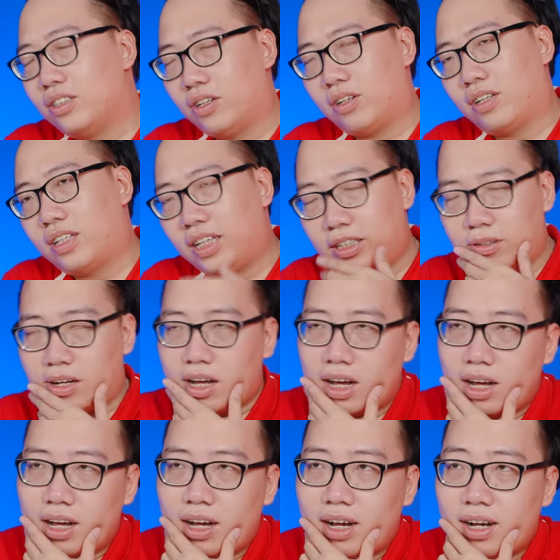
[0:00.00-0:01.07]
rồi thì
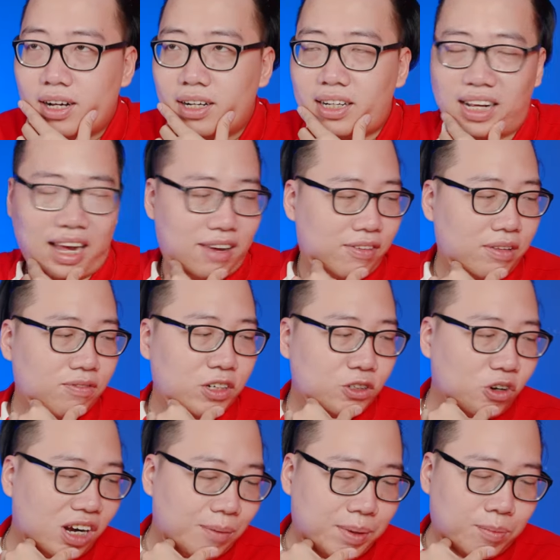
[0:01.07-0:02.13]
uh, cái phần vừa
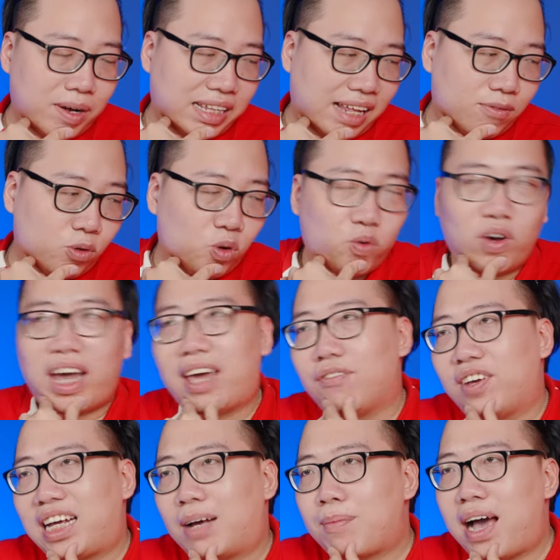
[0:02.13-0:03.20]
rồi là mình bài test vui vẻ
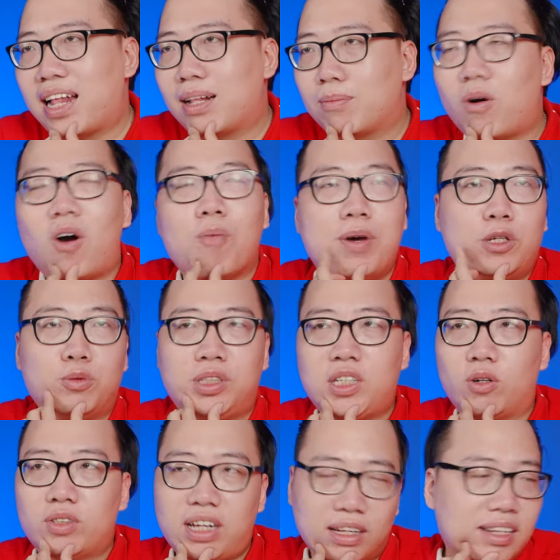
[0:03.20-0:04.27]
với các bạn bỏ mấy chục
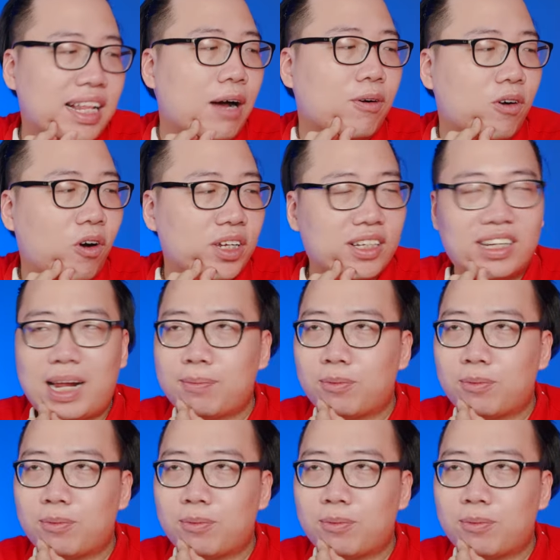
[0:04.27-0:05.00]
triệu ra để đào coi những cái